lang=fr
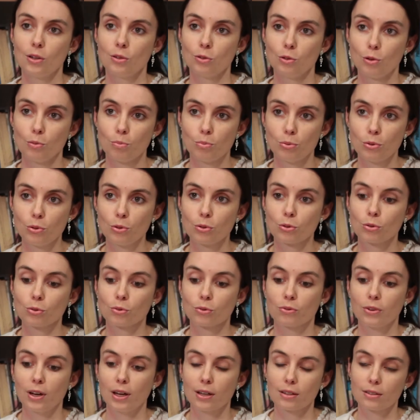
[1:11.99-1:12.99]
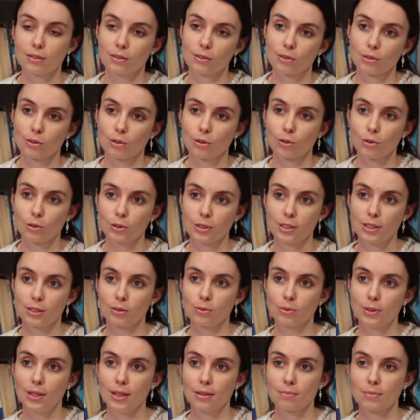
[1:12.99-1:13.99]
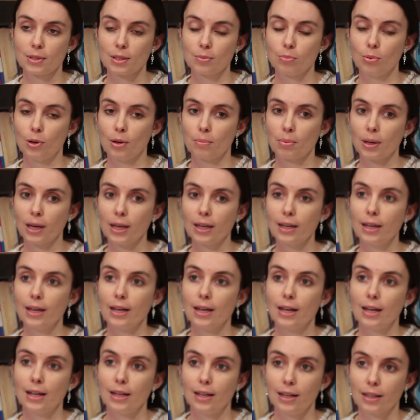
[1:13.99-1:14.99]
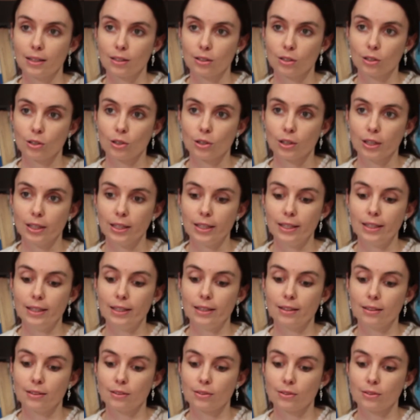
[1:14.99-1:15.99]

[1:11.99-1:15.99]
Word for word: De plus, on va en, rediscuter un petit peu après, l'accord euh,